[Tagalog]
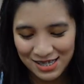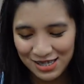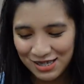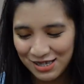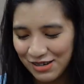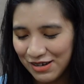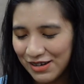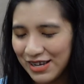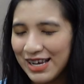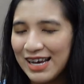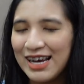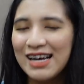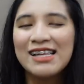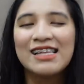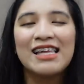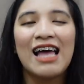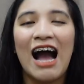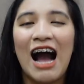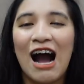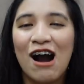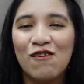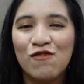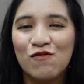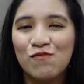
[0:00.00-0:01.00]
look at
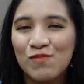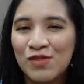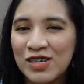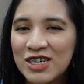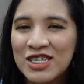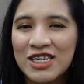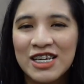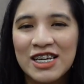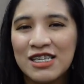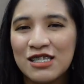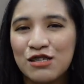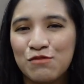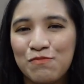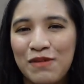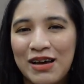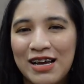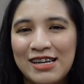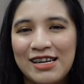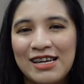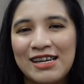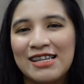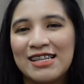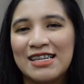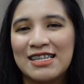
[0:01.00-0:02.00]
how much I
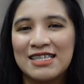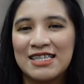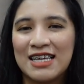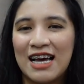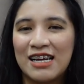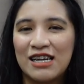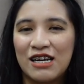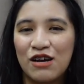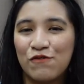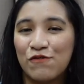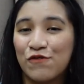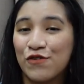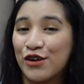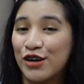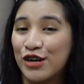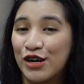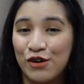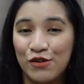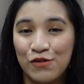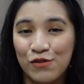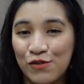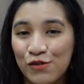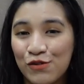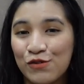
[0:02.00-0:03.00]
spent in Lazada for
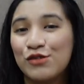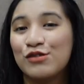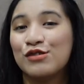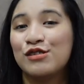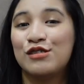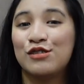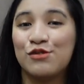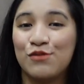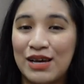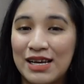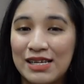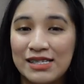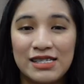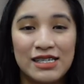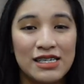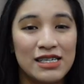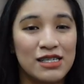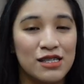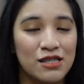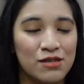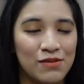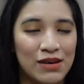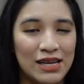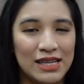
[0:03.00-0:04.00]
the whole
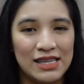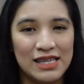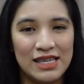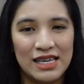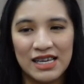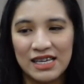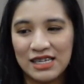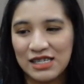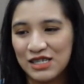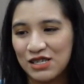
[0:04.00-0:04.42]
2020.